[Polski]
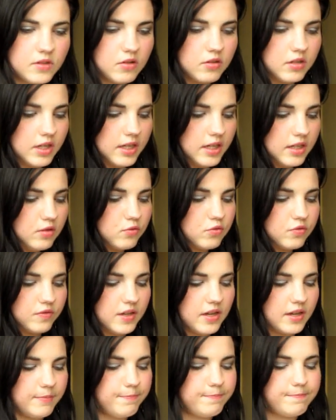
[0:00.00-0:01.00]
ok, już
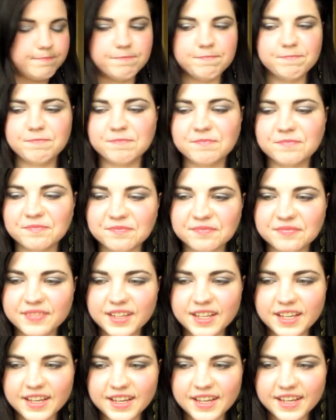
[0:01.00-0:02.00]
wiem.
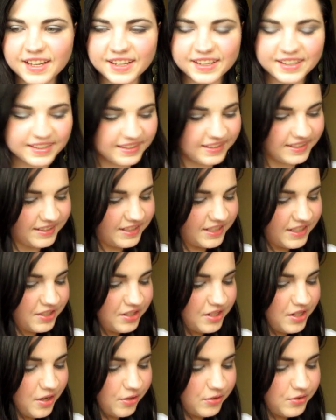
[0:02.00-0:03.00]
Y,
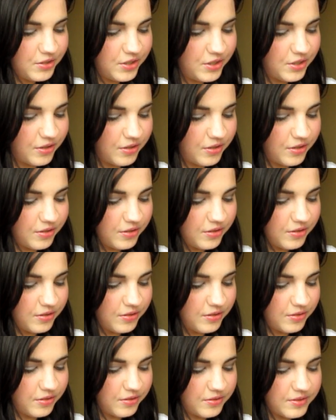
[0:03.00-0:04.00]
jeśli chodzi o,
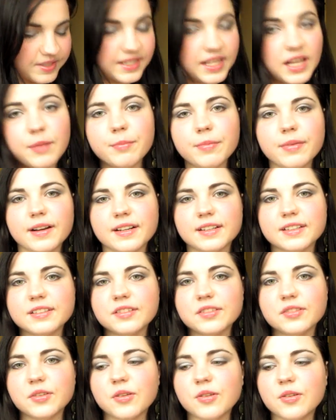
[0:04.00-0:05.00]
o zapach,
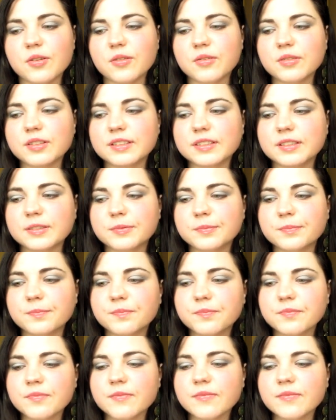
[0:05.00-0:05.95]
to... Um,